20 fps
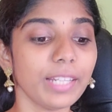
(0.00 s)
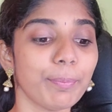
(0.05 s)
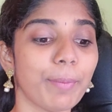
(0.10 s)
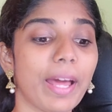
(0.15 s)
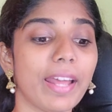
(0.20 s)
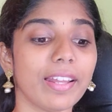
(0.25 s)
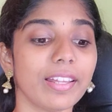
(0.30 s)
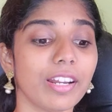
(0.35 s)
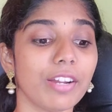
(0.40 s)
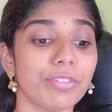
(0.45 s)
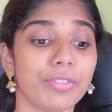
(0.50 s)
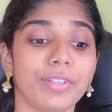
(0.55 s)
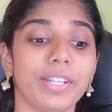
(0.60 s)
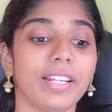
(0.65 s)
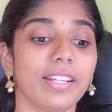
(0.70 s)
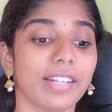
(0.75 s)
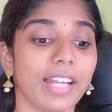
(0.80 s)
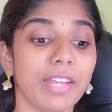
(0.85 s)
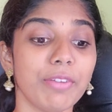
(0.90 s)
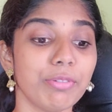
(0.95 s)
பேராகிராஃப்
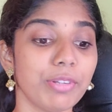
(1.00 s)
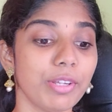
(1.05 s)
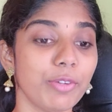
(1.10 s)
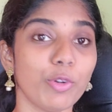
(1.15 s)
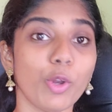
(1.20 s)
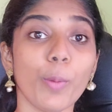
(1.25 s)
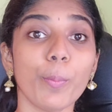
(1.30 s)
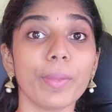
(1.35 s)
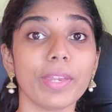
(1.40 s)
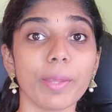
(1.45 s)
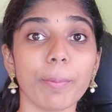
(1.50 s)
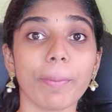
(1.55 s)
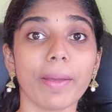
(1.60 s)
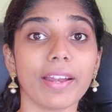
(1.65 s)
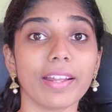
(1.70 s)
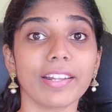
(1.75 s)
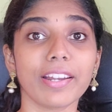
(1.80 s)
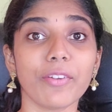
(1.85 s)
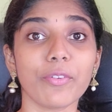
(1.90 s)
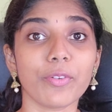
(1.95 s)
எனக்கு லைஃப்பில் இவ்வளோ பெரிய
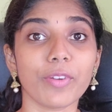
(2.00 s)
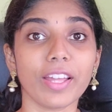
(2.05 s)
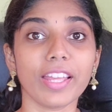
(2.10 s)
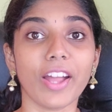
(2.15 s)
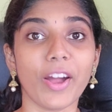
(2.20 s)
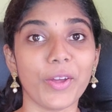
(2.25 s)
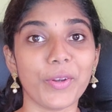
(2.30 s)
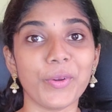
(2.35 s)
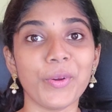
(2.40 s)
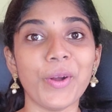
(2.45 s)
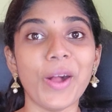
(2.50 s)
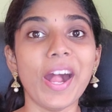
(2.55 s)
பேராகிராஃப்லாம் யாரும்